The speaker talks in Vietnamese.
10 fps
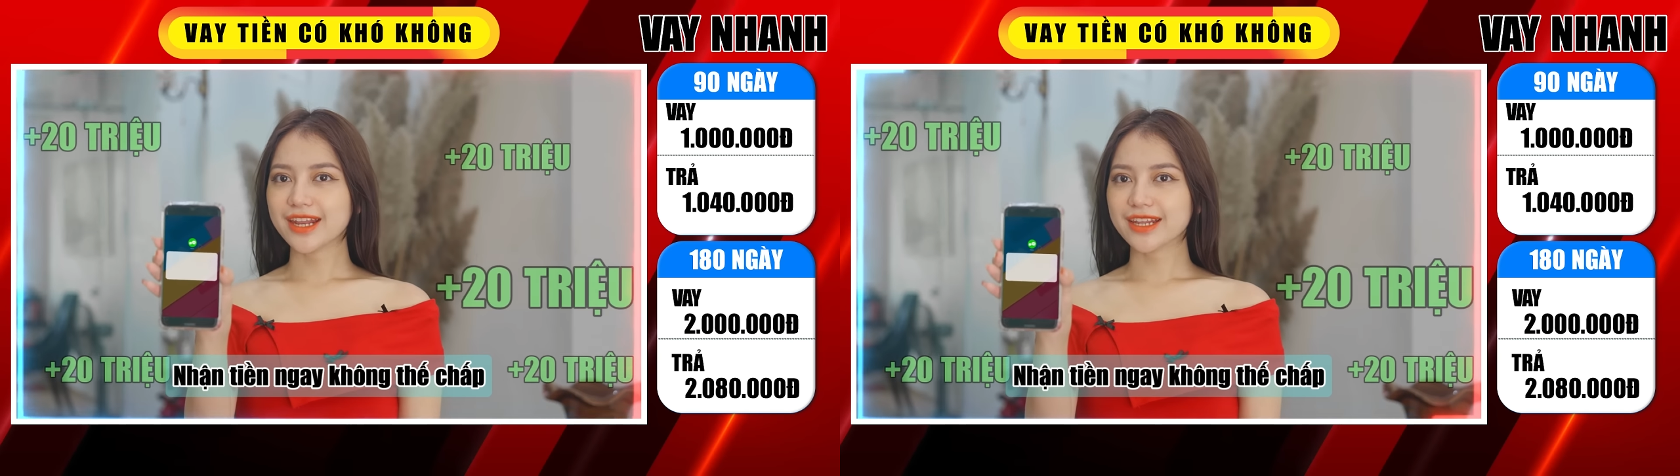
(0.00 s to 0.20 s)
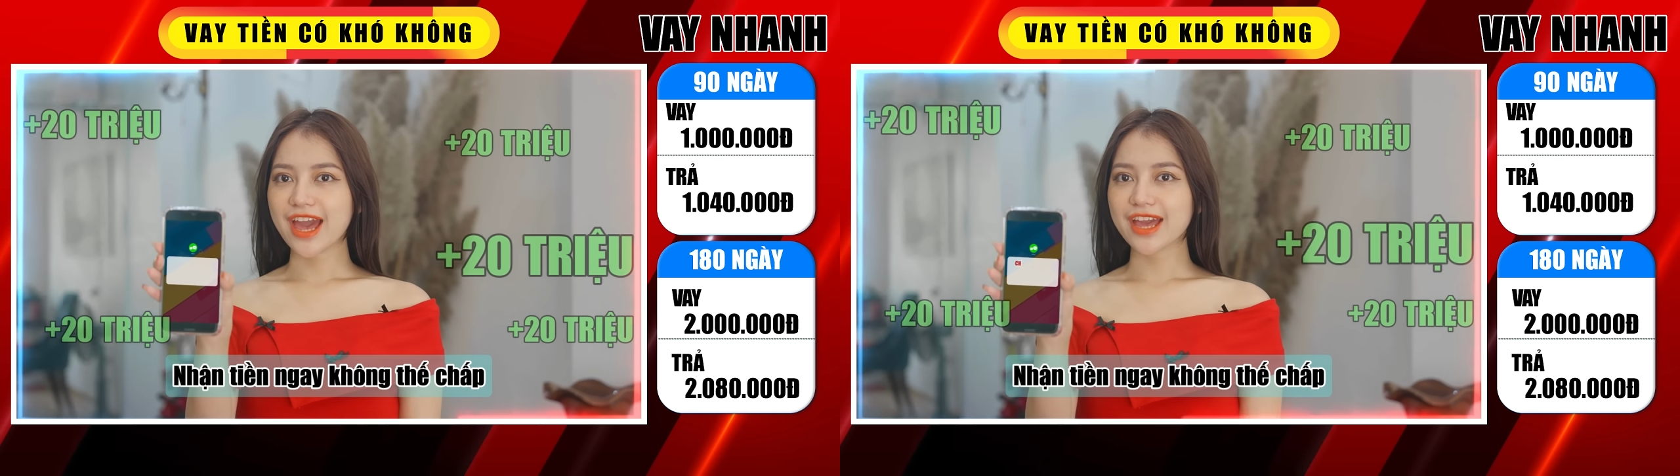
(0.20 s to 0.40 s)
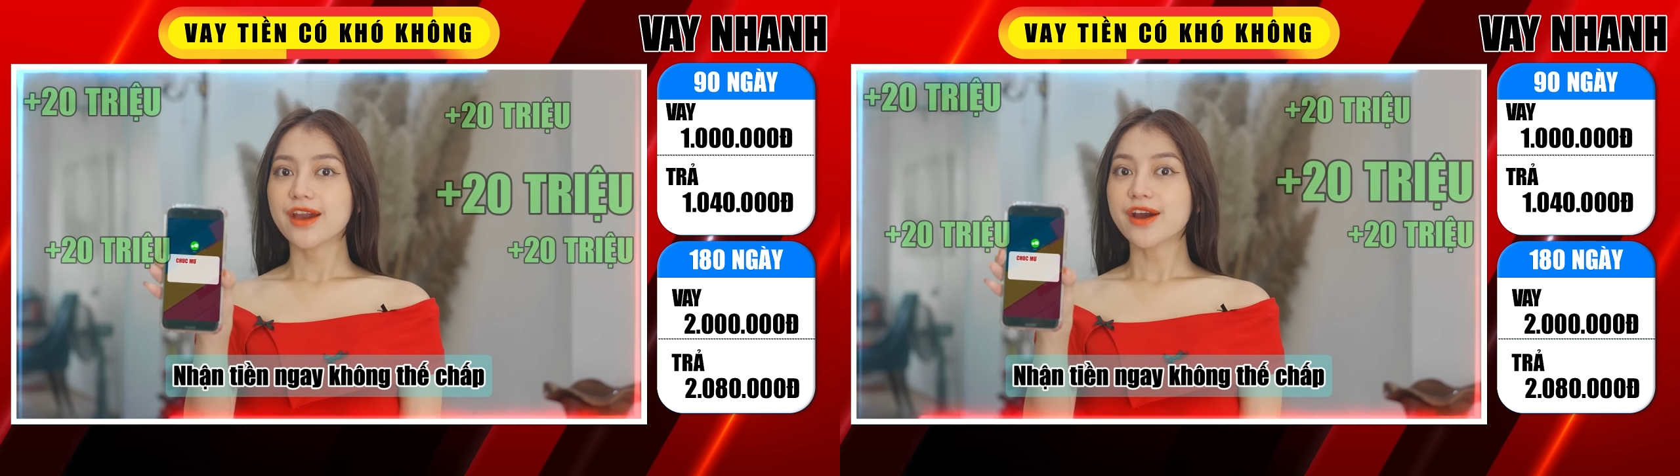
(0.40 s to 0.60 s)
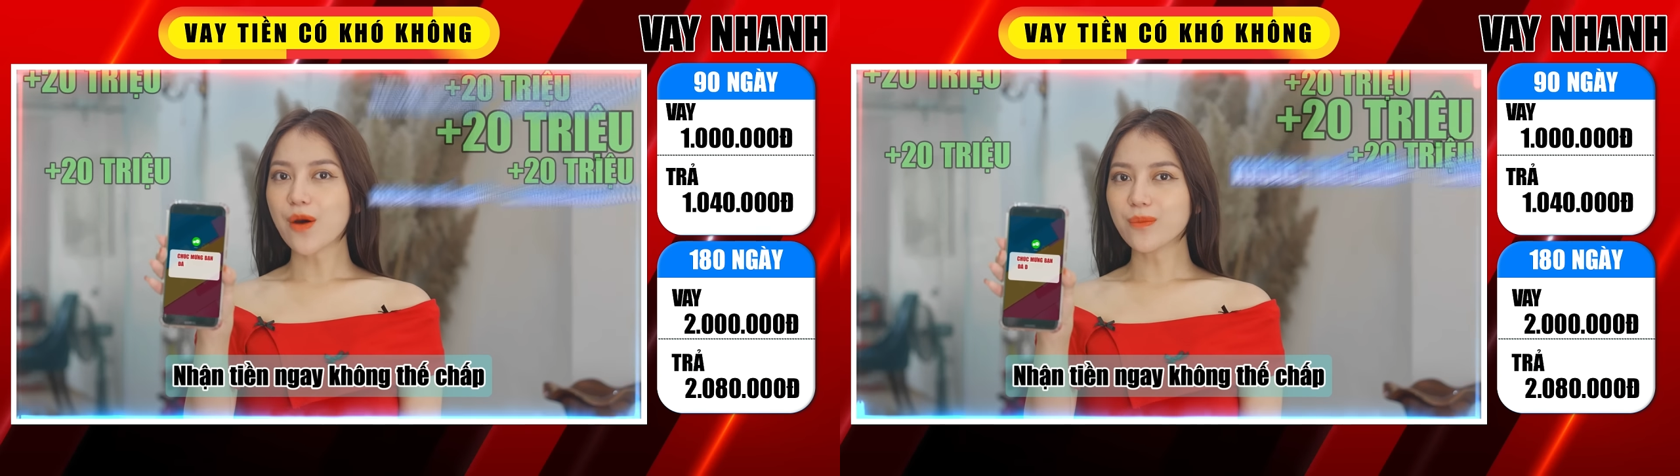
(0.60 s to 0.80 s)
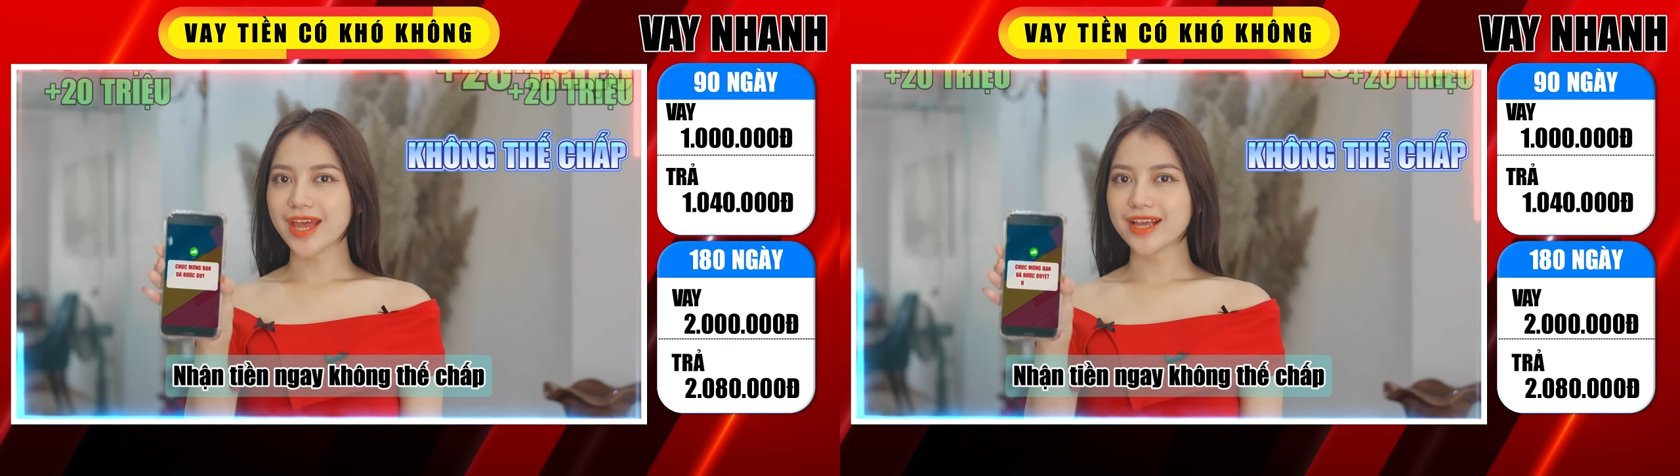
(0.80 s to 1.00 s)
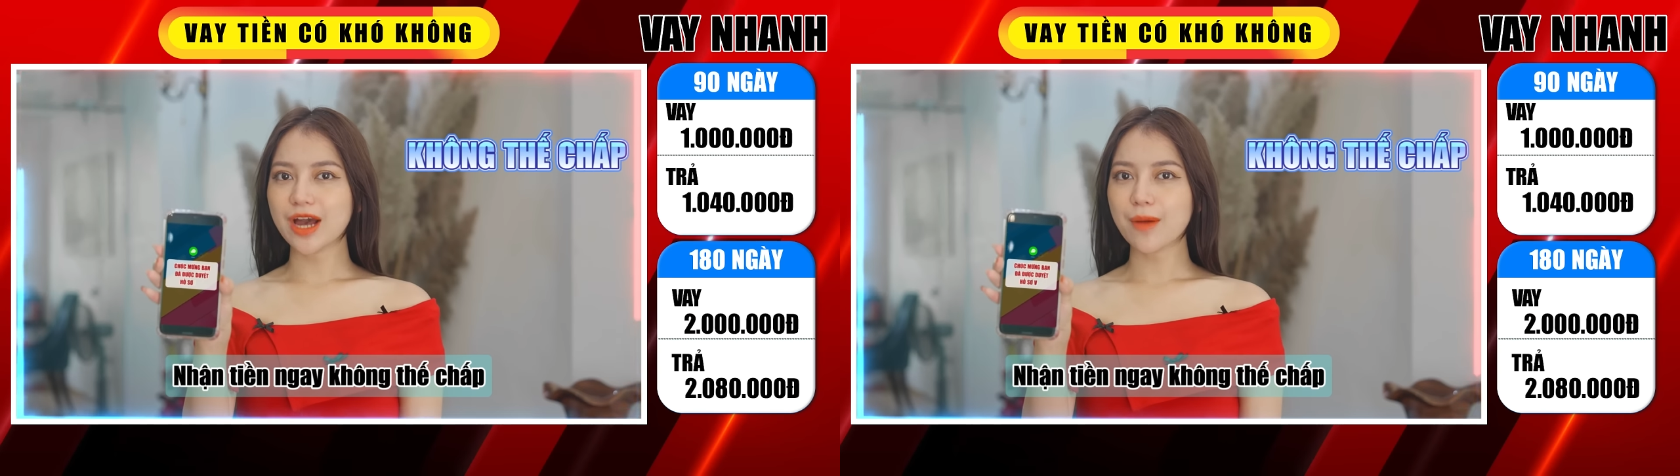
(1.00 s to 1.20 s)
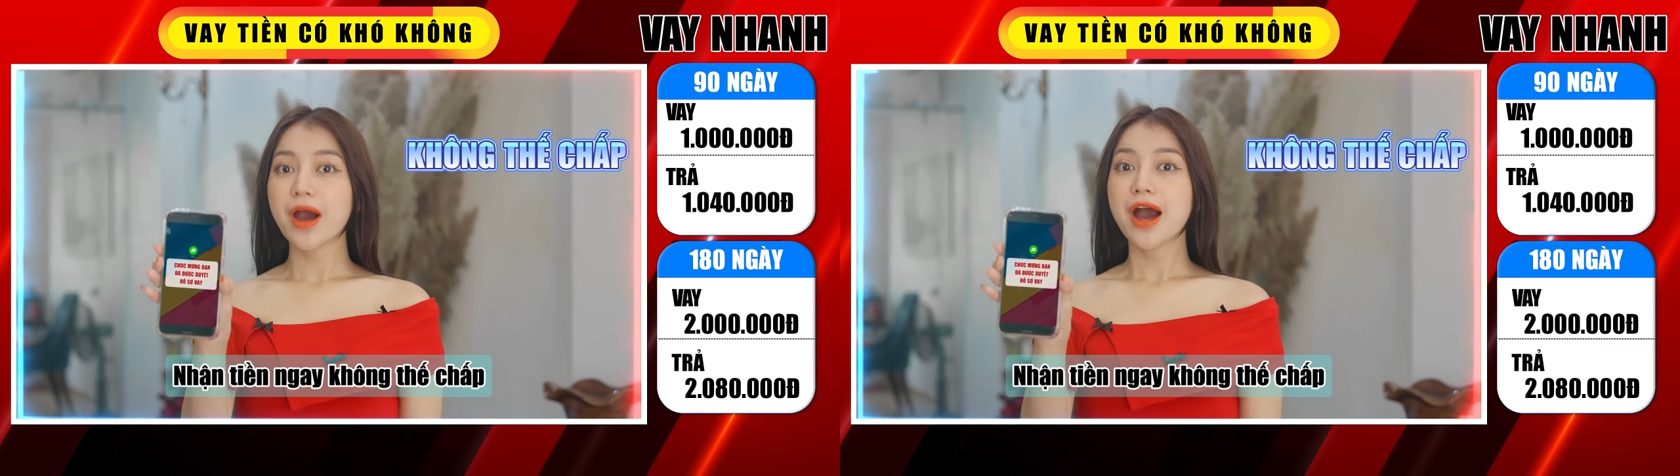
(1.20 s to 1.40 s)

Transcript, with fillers: tiền ngay, không thế chấp,